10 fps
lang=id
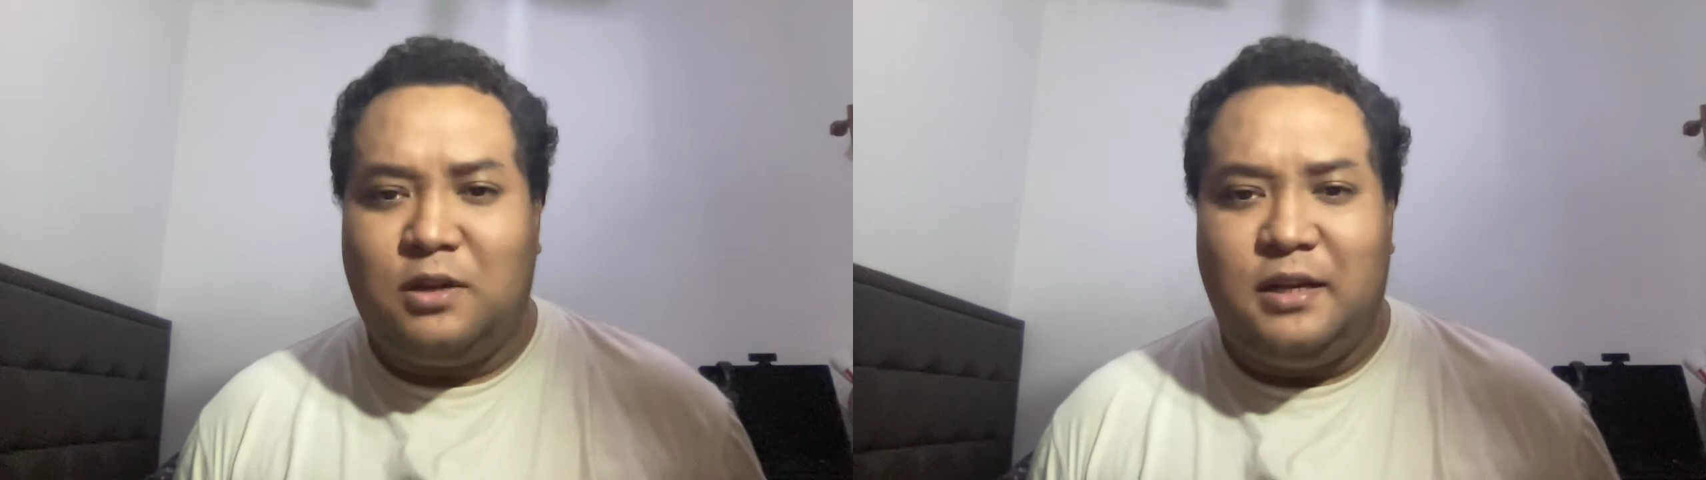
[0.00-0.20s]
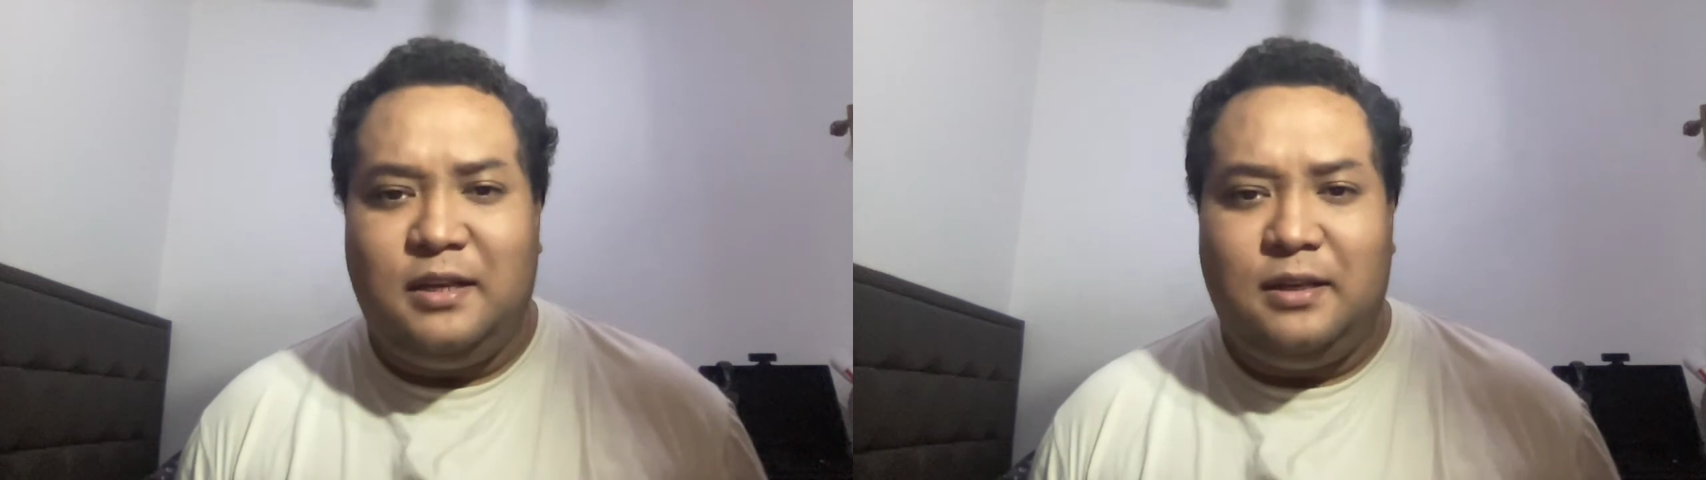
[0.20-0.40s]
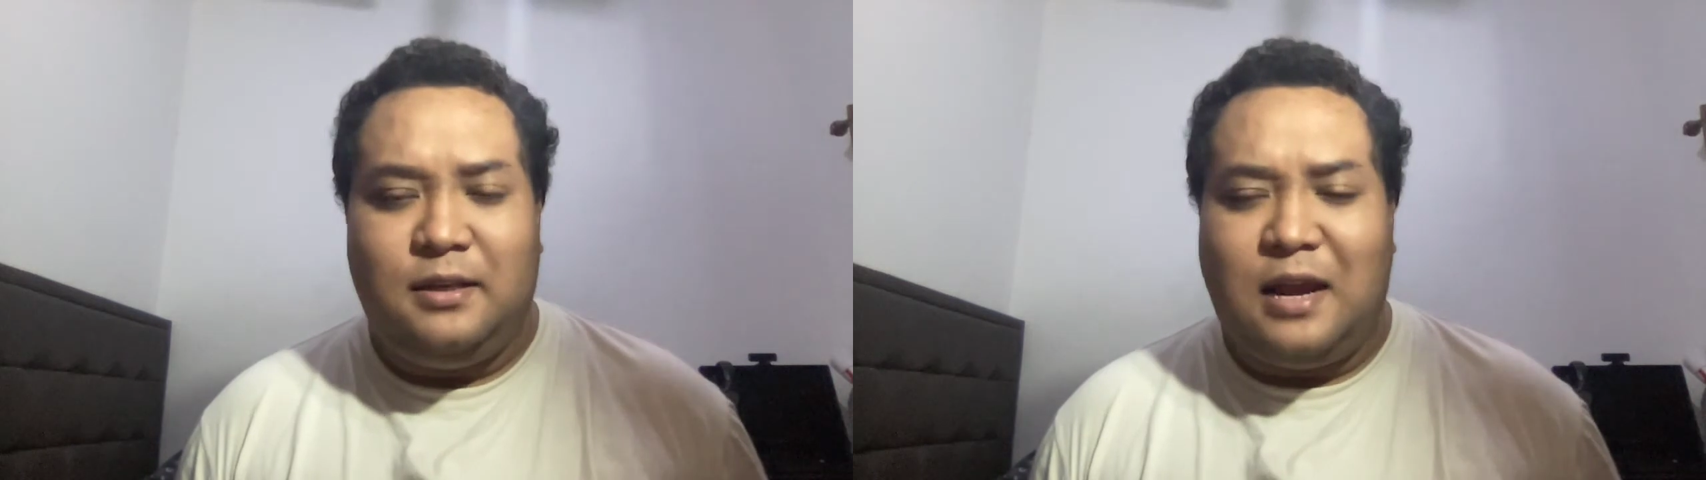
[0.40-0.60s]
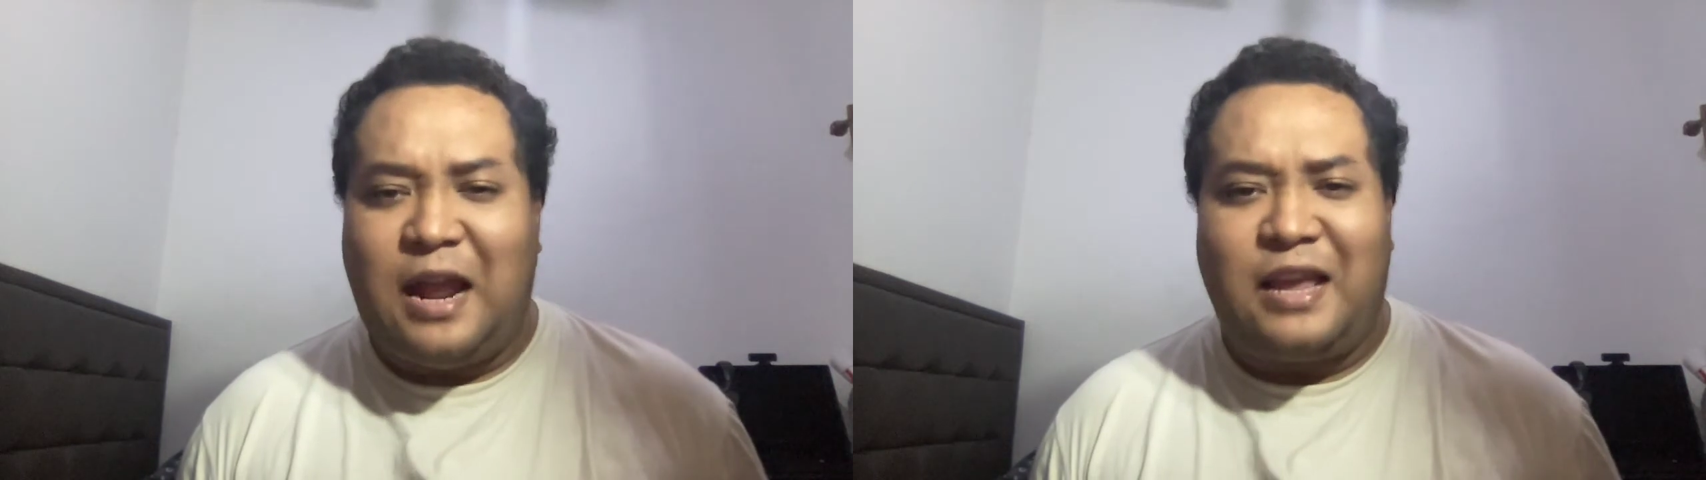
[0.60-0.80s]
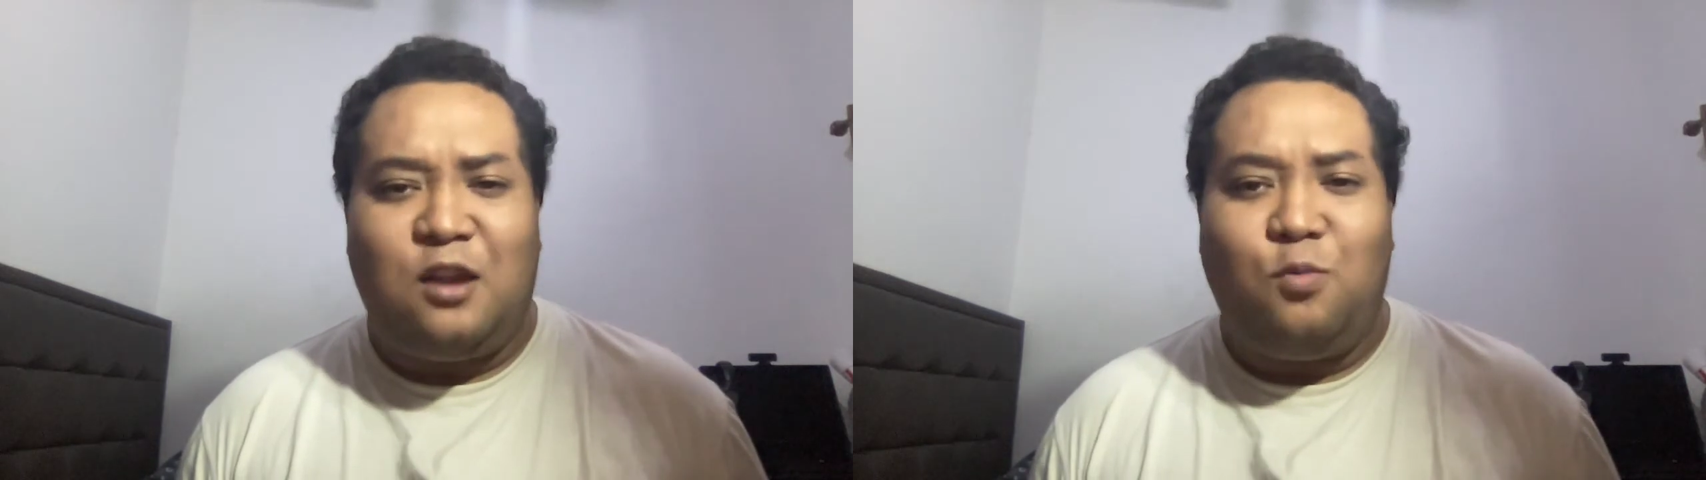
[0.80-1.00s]
jadi ya
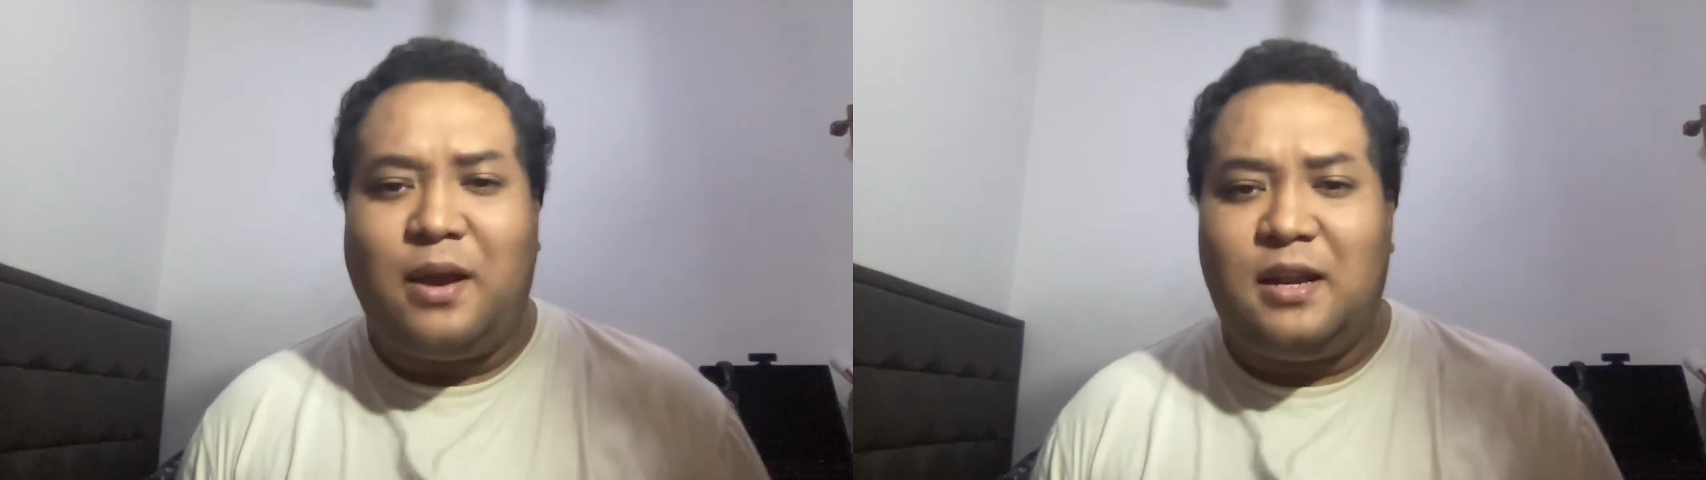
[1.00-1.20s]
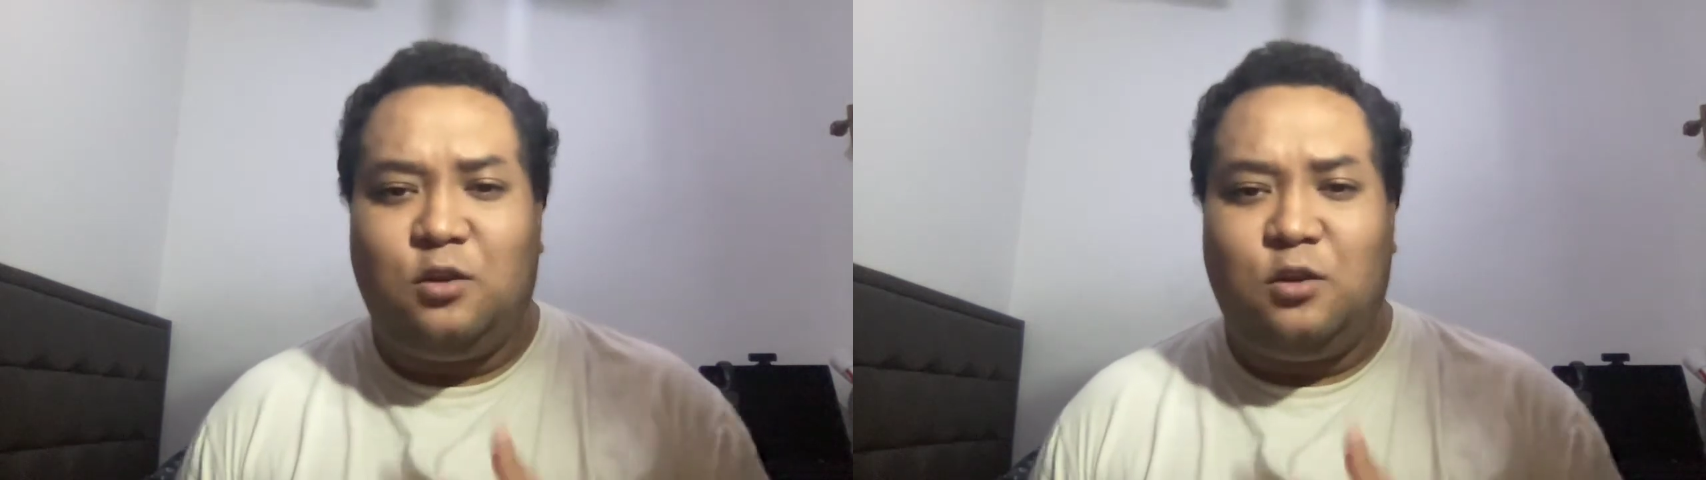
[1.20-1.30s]
naiknya lumayan